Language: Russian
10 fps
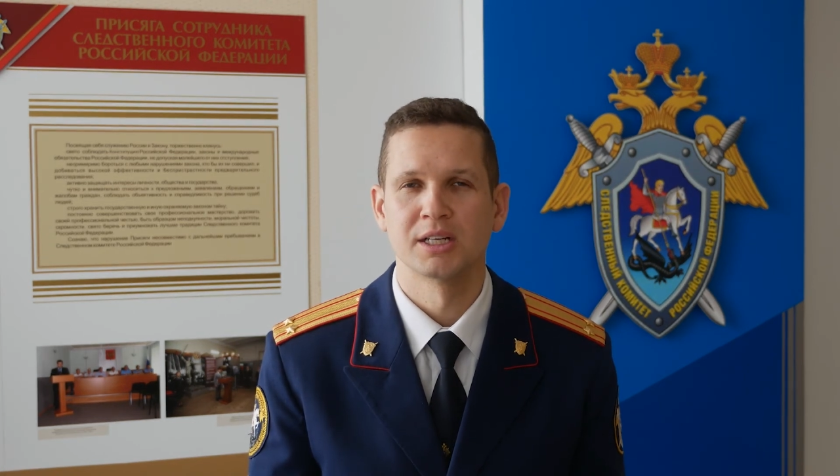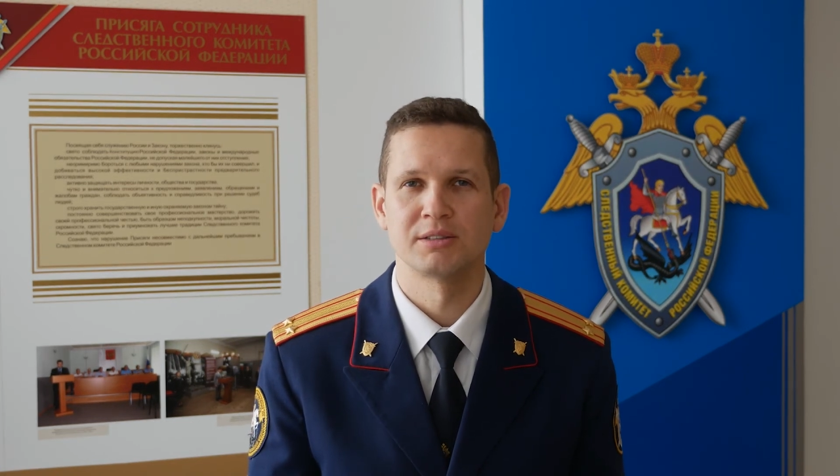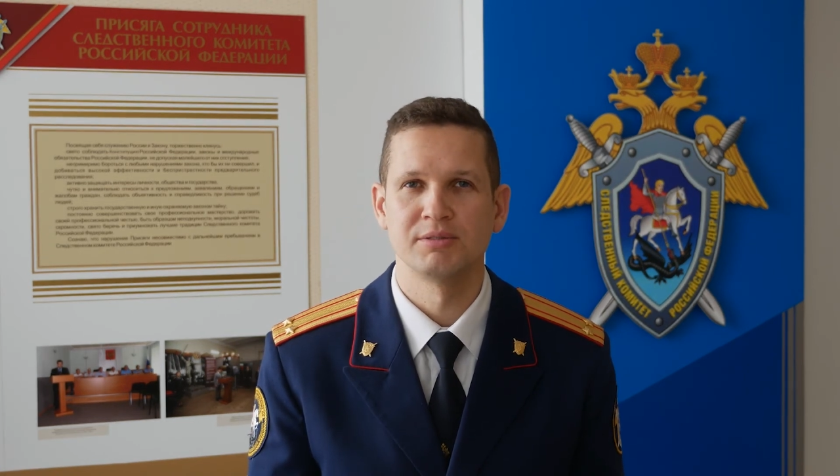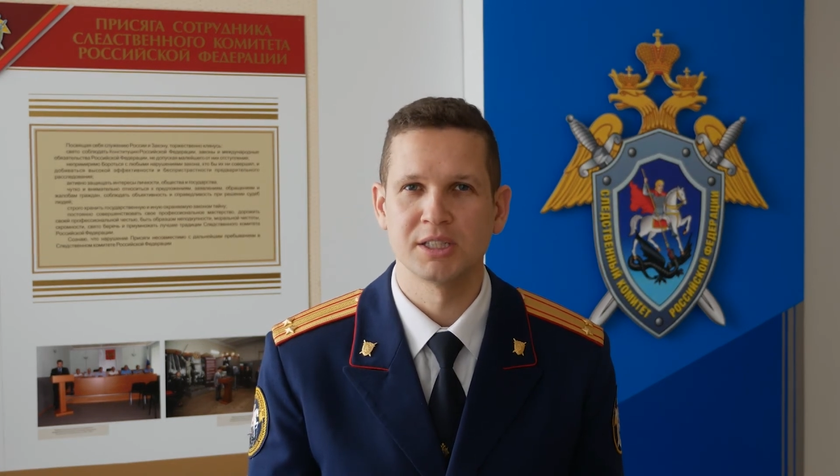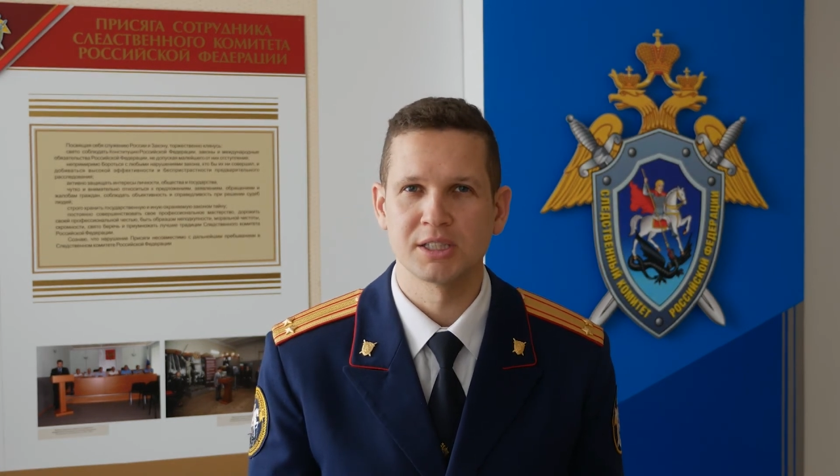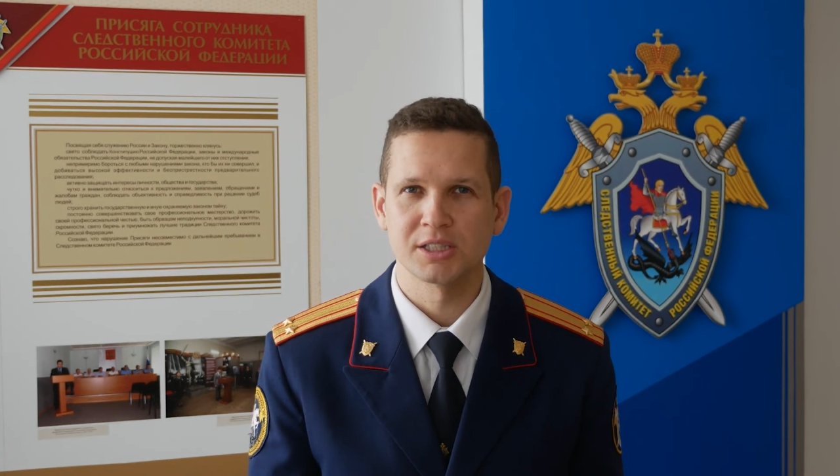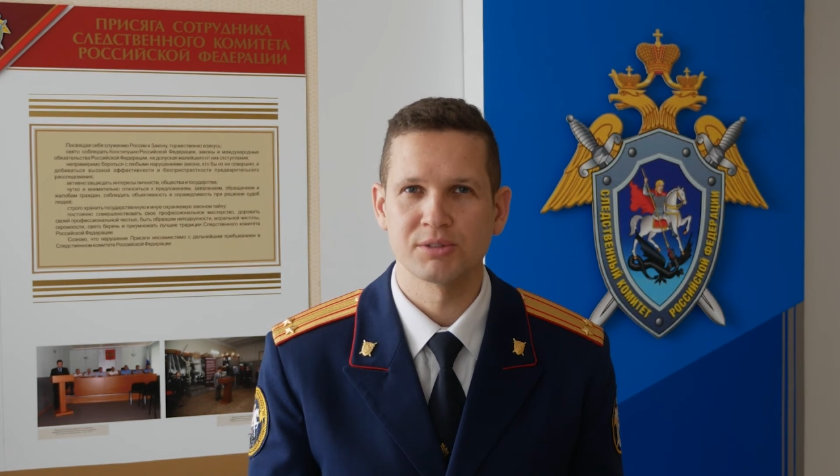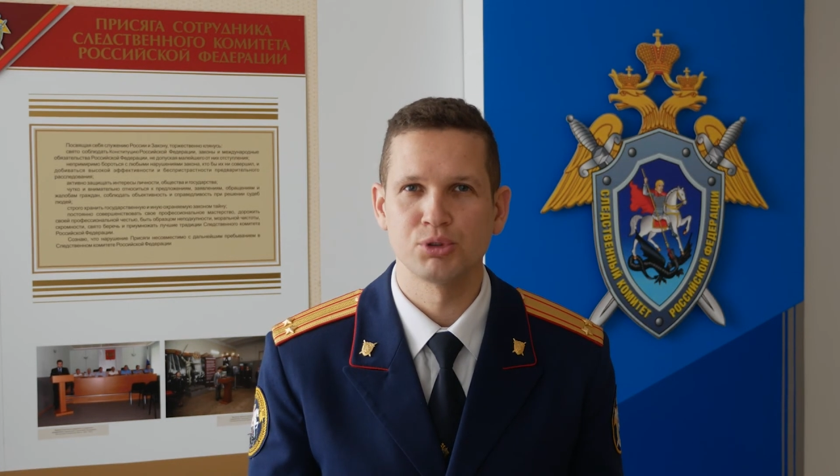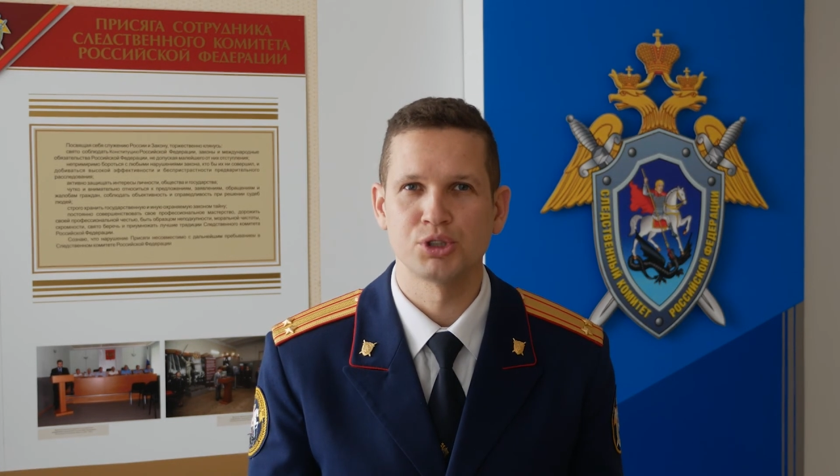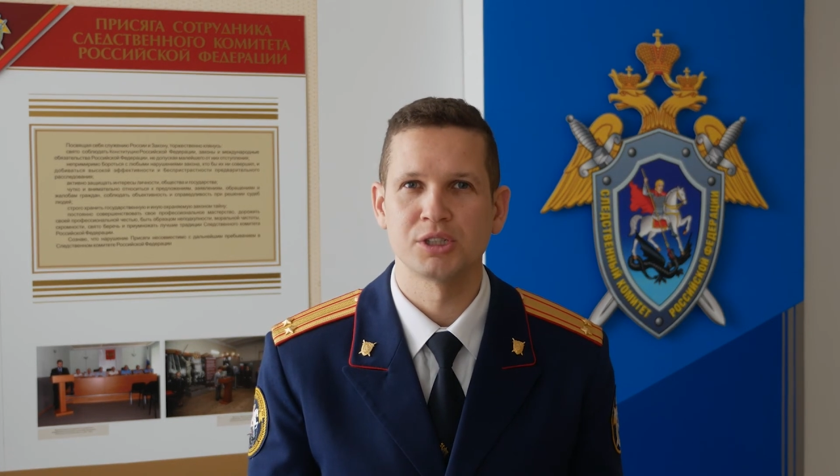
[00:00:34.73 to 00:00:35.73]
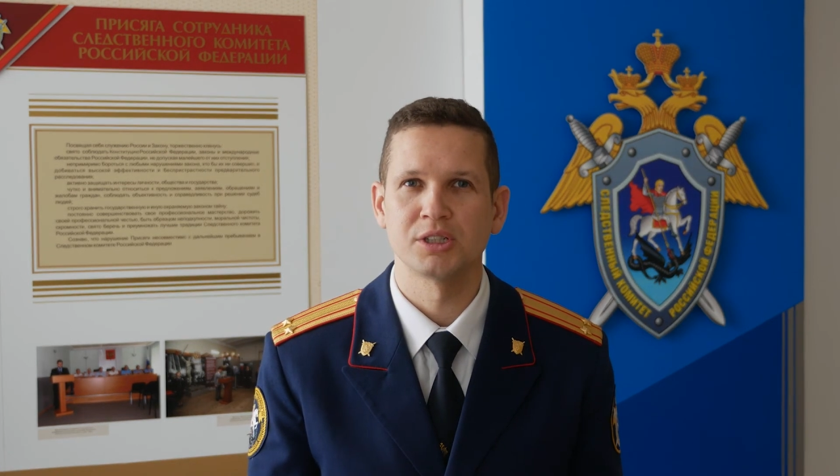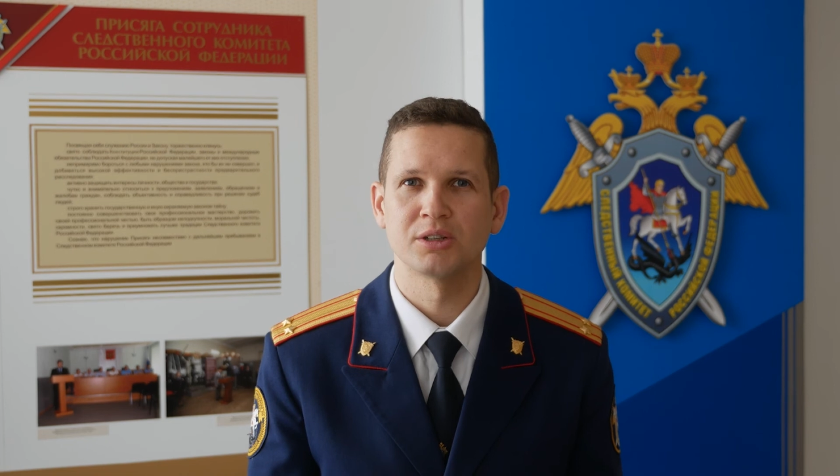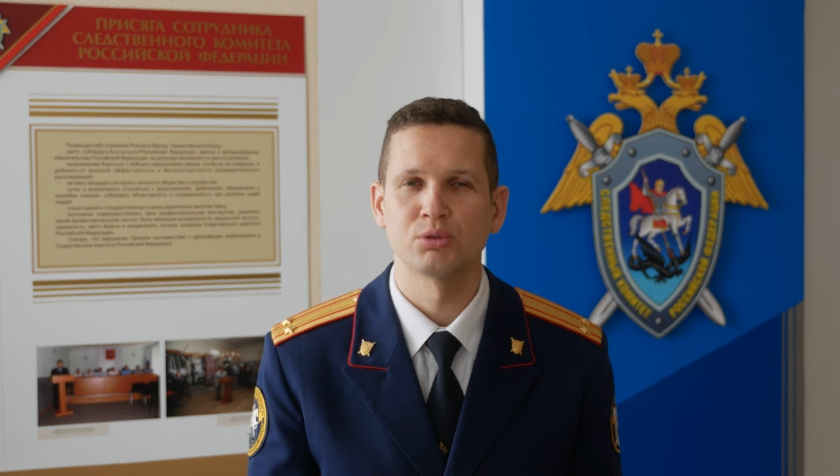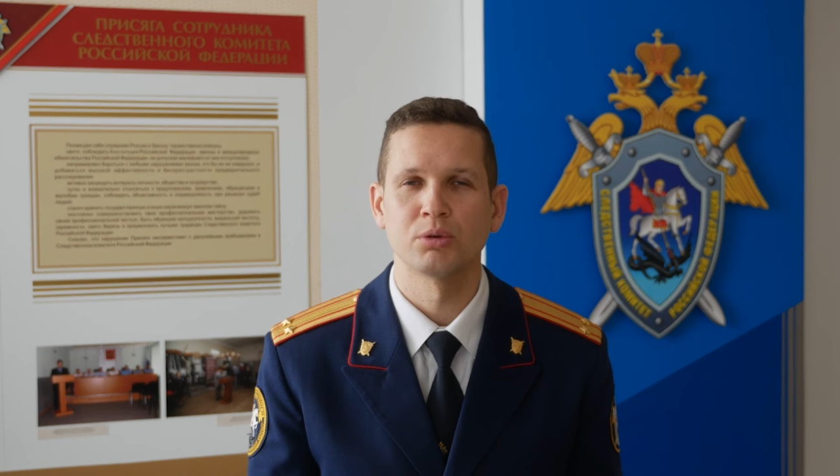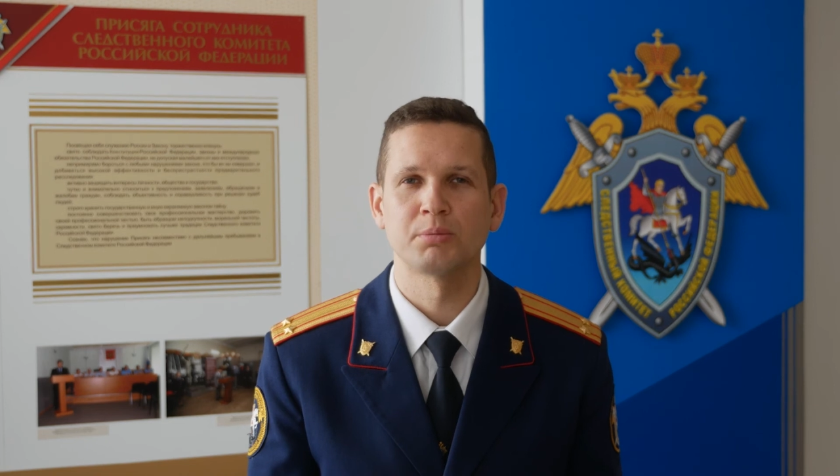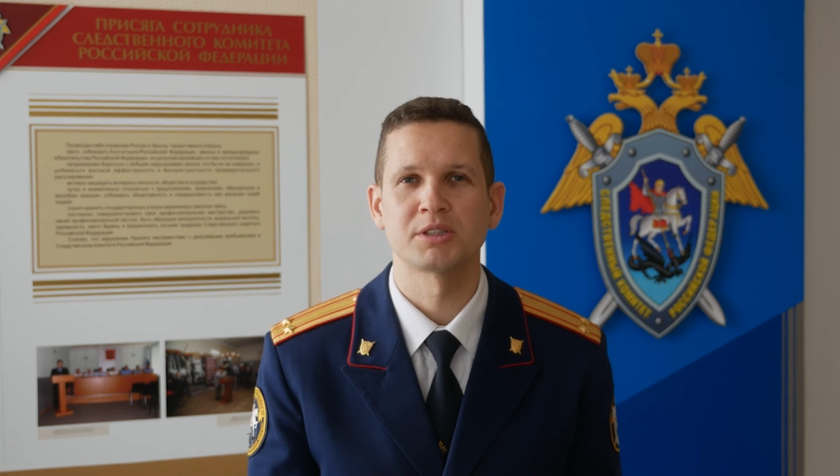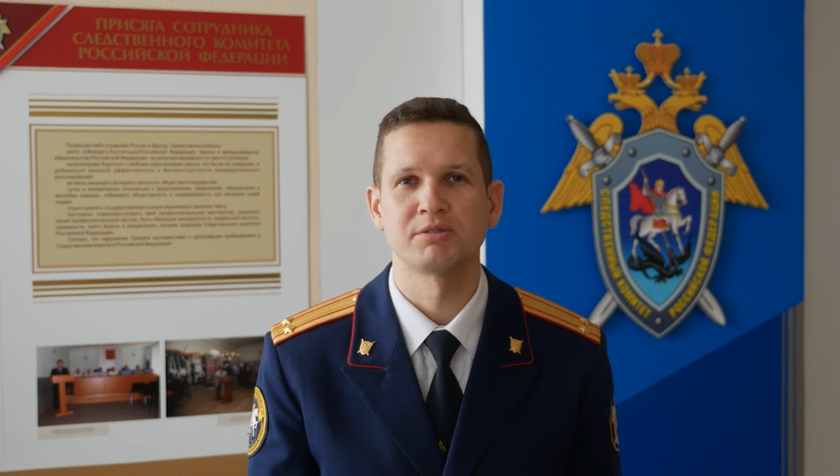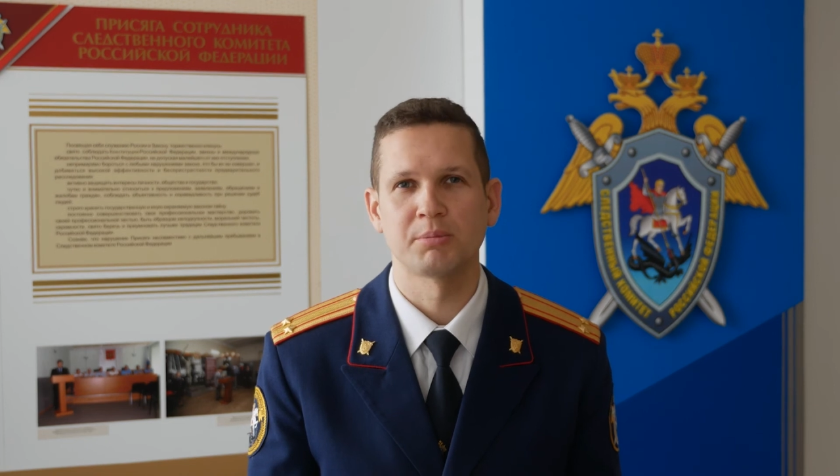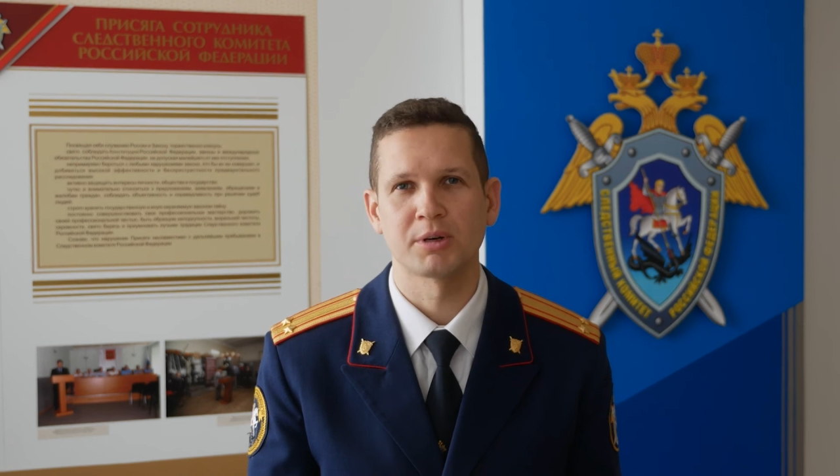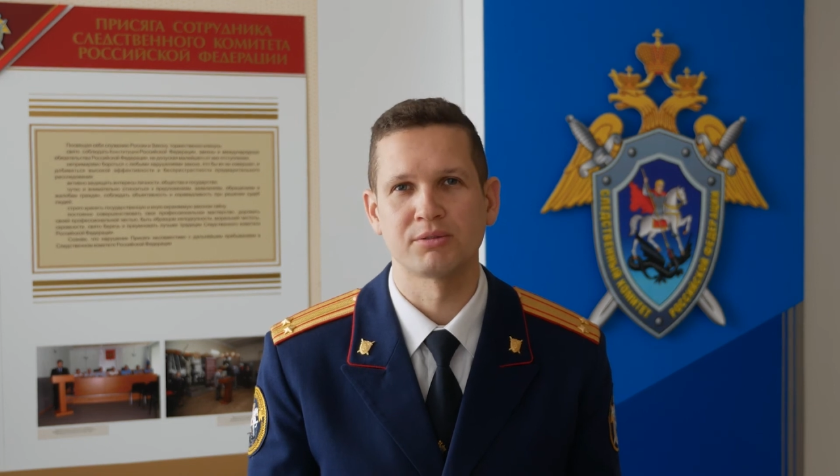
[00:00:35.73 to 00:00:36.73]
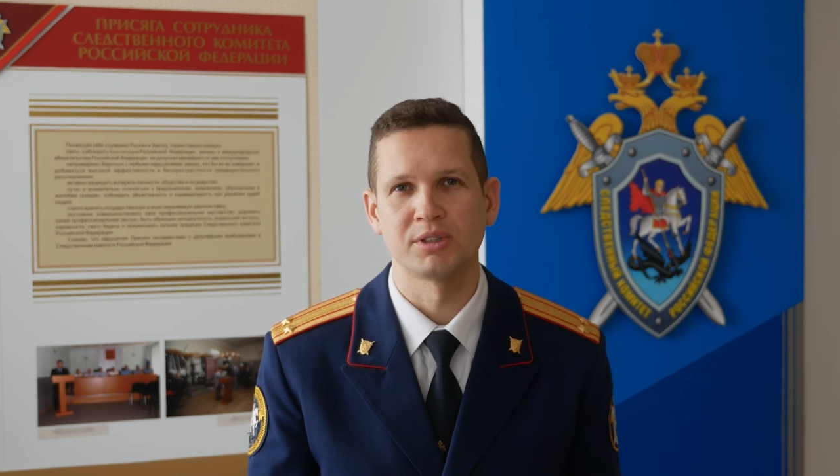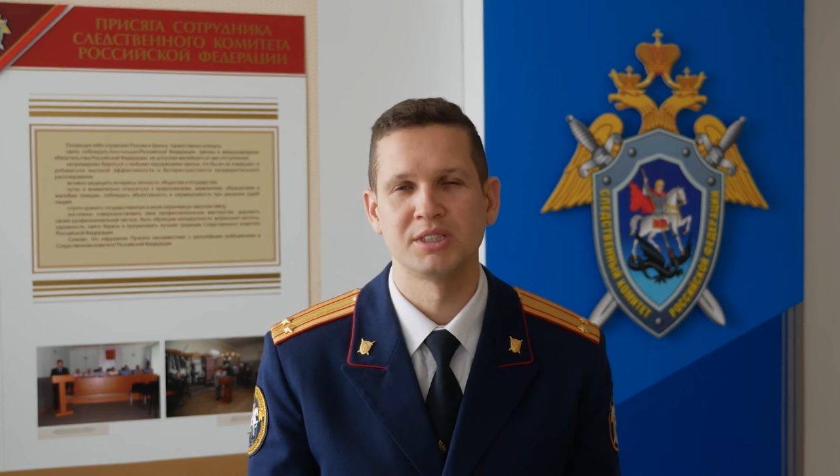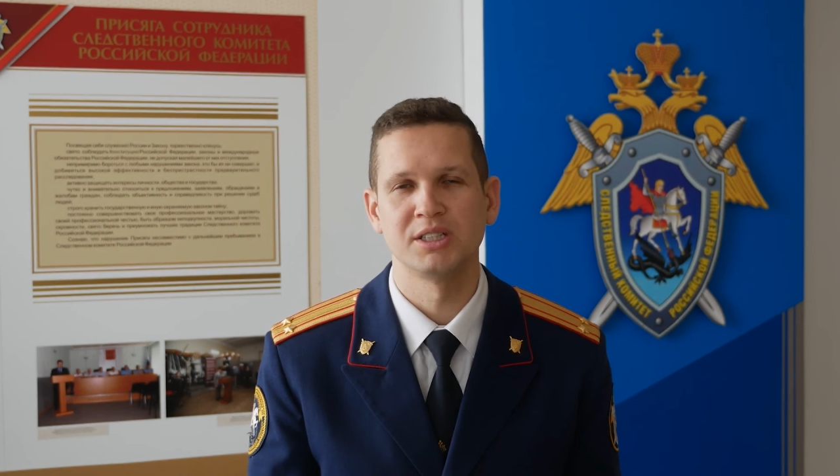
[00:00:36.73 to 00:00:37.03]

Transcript: свидетельствующие о противоправной